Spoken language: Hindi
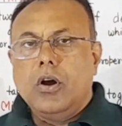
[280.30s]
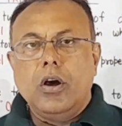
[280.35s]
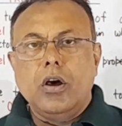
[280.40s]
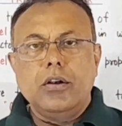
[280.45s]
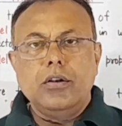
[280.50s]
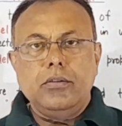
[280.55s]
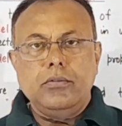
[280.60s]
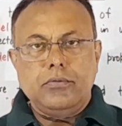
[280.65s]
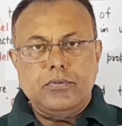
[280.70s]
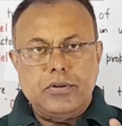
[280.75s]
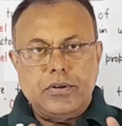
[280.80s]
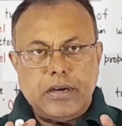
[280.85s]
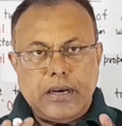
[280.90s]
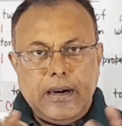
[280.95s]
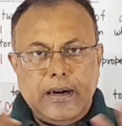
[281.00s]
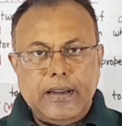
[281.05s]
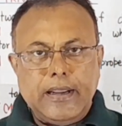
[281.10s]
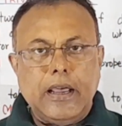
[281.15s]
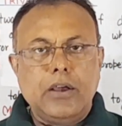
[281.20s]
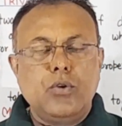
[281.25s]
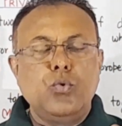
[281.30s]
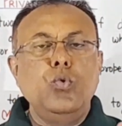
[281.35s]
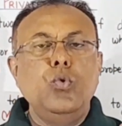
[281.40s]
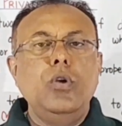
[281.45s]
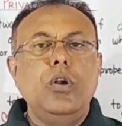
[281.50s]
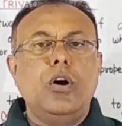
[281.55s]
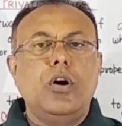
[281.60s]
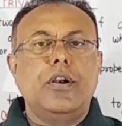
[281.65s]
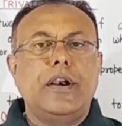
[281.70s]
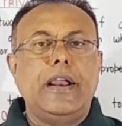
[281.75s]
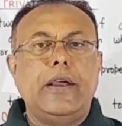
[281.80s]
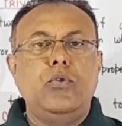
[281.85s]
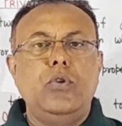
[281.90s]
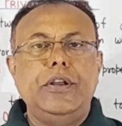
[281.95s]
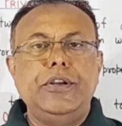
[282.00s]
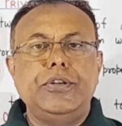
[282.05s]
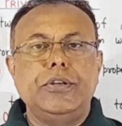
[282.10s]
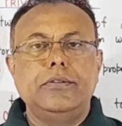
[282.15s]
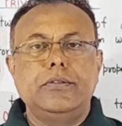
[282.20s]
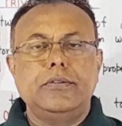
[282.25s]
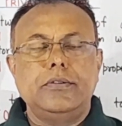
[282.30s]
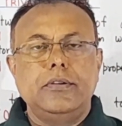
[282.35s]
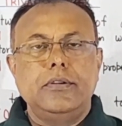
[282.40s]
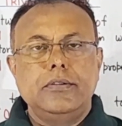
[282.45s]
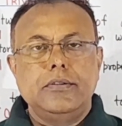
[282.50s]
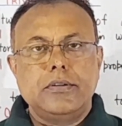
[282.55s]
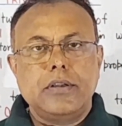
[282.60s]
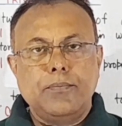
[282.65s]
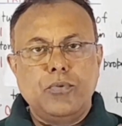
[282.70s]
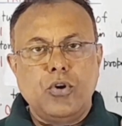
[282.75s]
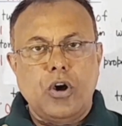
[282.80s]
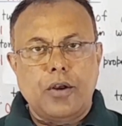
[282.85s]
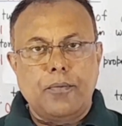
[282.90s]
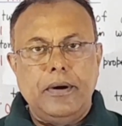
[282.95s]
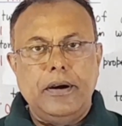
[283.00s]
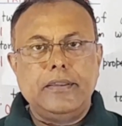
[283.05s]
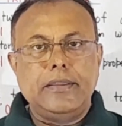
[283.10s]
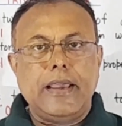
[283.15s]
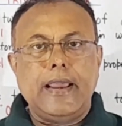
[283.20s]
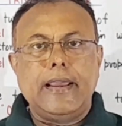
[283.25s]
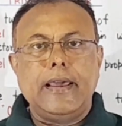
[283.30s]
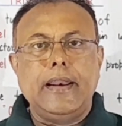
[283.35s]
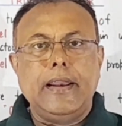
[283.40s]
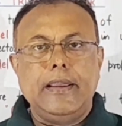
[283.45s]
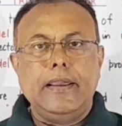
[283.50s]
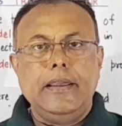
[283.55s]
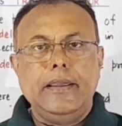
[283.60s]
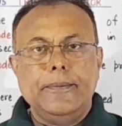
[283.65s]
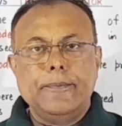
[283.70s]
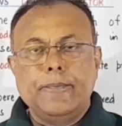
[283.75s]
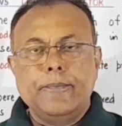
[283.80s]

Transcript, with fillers: और ट्रेड का रूल और रेगुलेशंस सब गवर्नमेंट तय करेगी